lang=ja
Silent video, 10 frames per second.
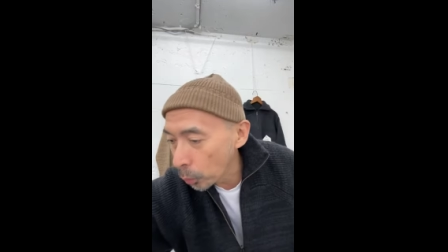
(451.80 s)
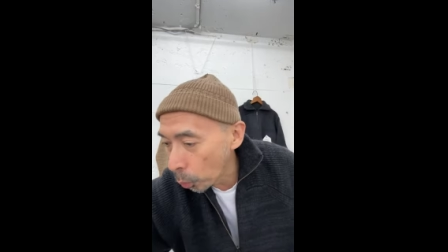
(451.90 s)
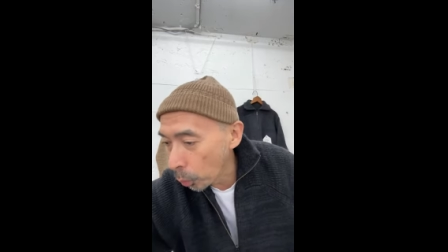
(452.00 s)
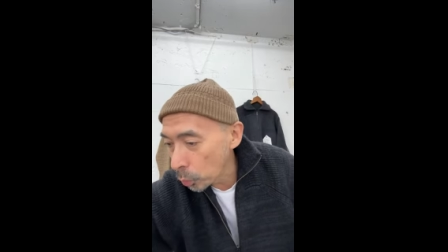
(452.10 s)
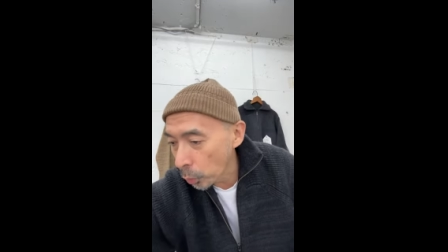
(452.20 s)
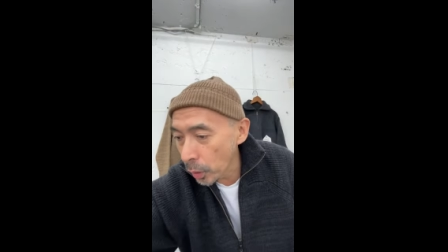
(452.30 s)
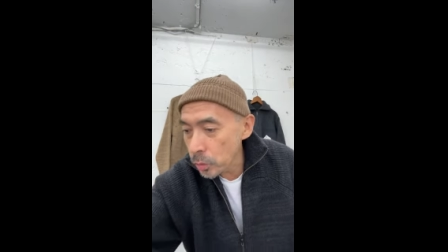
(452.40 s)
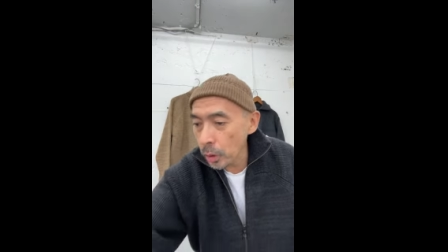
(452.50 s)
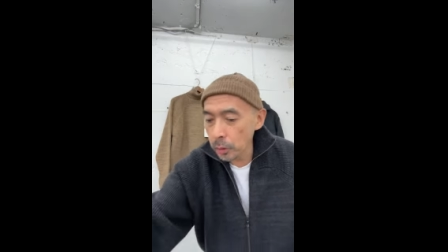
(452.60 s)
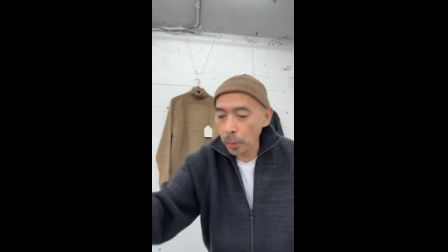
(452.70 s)
と、取
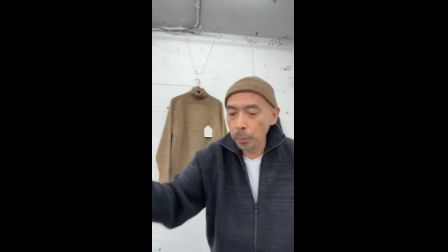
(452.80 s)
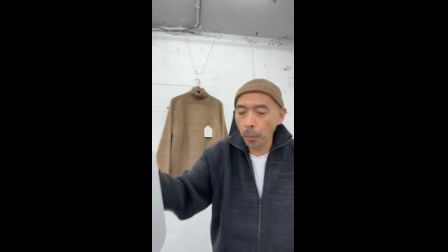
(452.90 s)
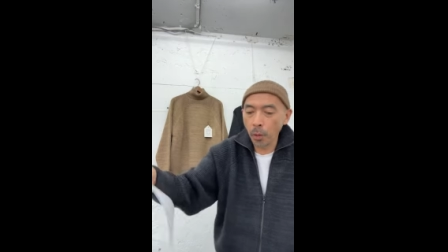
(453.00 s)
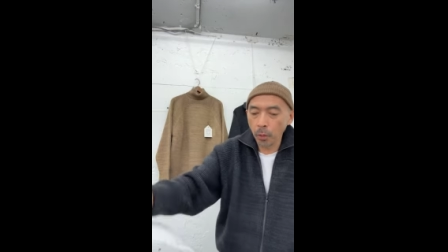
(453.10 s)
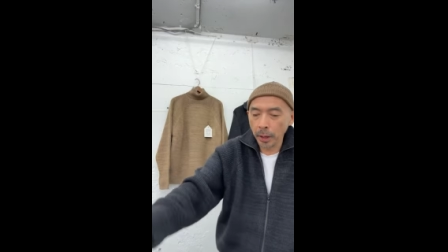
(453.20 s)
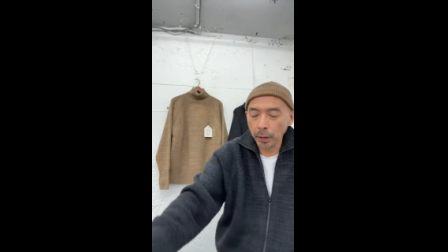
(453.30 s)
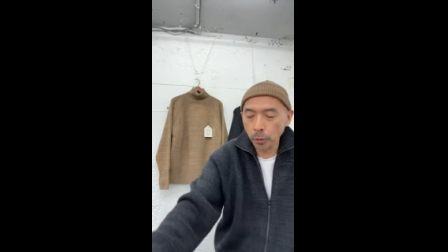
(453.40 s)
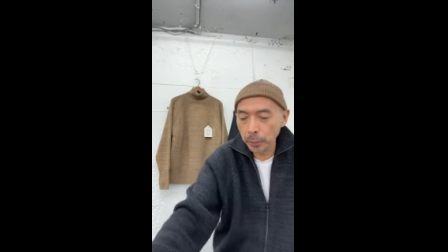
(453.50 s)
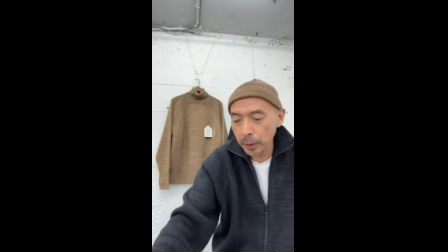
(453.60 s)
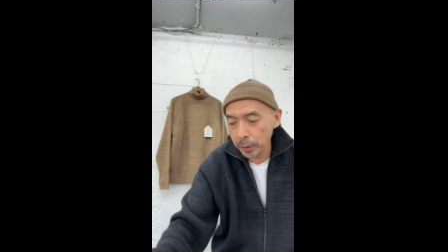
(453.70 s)
扱店舗、え読
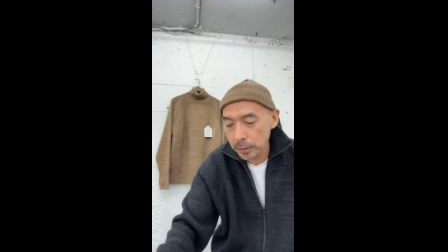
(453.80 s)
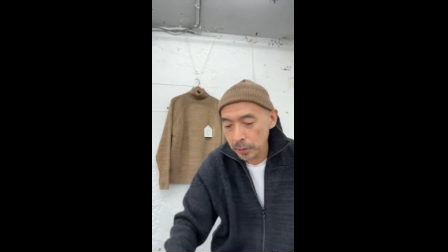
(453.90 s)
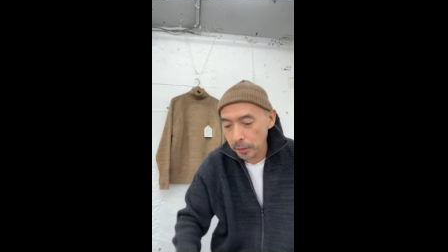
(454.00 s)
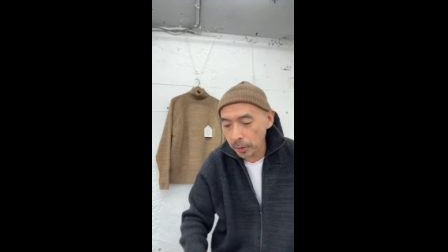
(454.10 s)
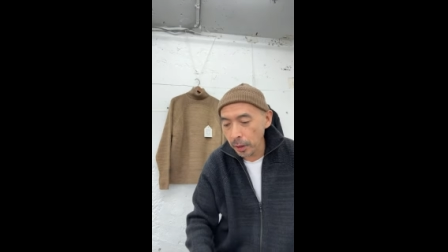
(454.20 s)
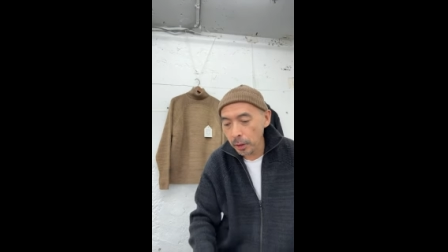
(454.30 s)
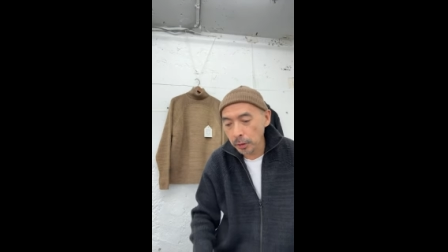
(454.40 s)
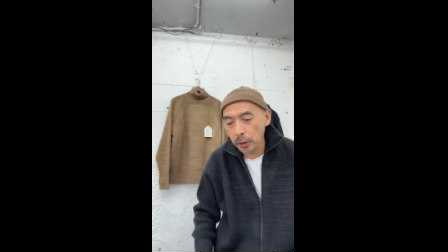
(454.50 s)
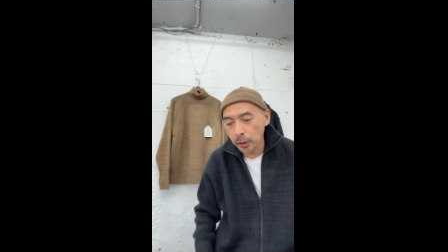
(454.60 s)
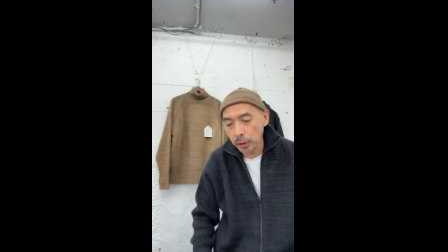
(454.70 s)
み上げさせてい
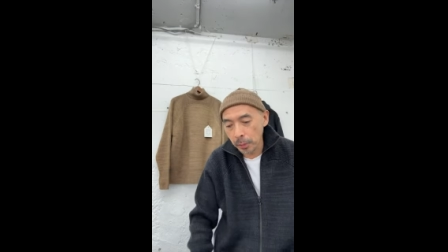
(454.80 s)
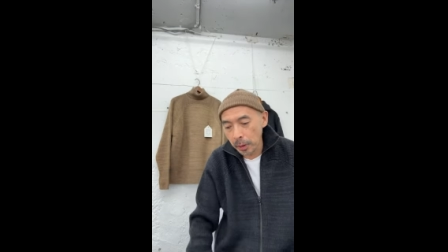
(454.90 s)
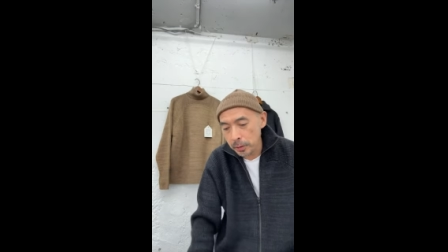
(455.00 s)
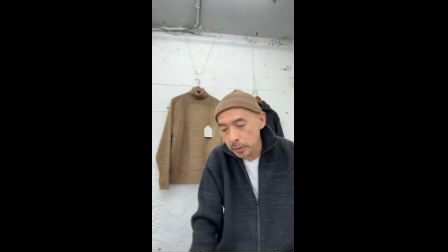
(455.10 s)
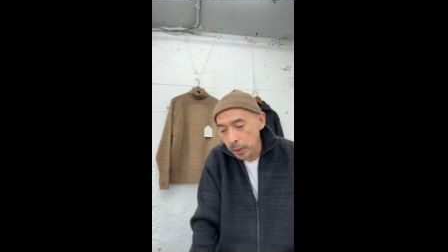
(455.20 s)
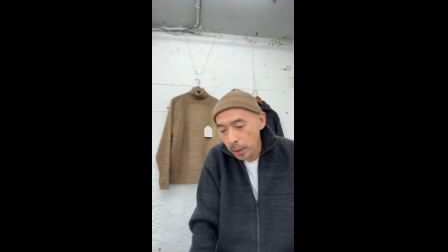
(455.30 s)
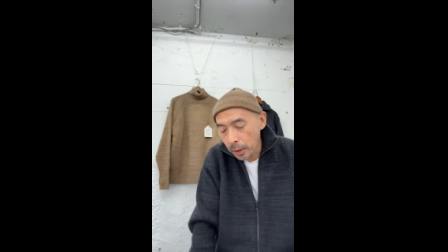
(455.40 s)
ただきます。